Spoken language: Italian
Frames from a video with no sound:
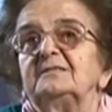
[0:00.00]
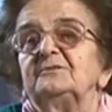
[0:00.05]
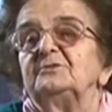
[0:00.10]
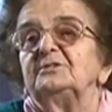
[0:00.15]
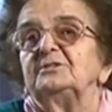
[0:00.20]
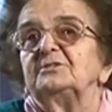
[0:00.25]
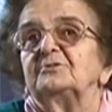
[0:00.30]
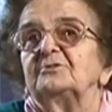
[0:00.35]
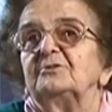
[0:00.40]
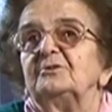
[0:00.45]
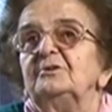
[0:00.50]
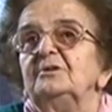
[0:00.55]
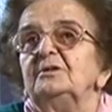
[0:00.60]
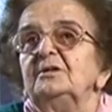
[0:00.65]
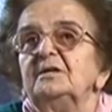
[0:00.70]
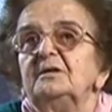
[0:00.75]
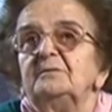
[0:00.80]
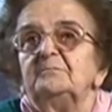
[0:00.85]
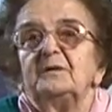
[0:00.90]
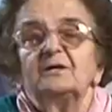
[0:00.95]
ho detto
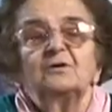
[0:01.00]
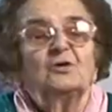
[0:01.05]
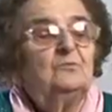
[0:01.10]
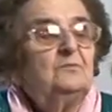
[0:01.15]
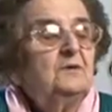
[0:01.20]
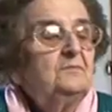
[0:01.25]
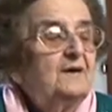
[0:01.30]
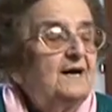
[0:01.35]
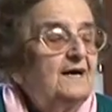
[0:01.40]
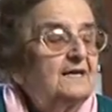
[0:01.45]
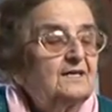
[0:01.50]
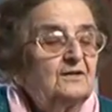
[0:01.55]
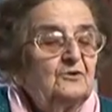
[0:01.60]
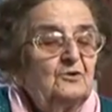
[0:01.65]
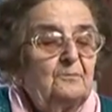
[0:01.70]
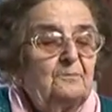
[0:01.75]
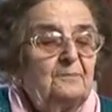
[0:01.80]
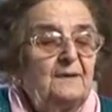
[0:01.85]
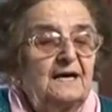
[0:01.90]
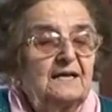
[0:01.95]
ma come mai che
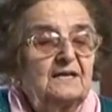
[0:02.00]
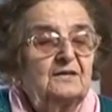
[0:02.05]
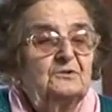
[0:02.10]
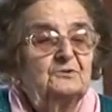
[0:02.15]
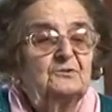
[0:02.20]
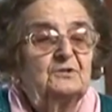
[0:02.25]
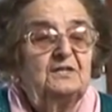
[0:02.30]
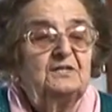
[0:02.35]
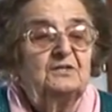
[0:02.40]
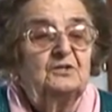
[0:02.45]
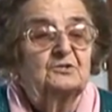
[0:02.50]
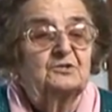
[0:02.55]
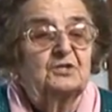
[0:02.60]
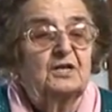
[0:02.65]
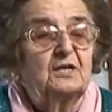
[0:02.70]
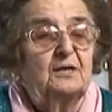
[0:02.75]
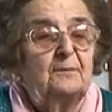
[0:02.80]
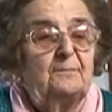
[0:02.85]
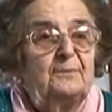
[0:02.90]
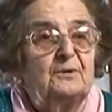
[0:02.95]
non parlano dei
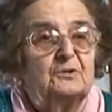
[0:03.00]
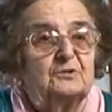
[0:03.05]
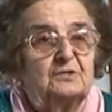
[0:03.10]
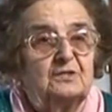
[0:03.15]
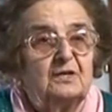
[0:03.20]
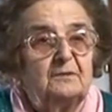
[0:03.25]
nostri cappotti?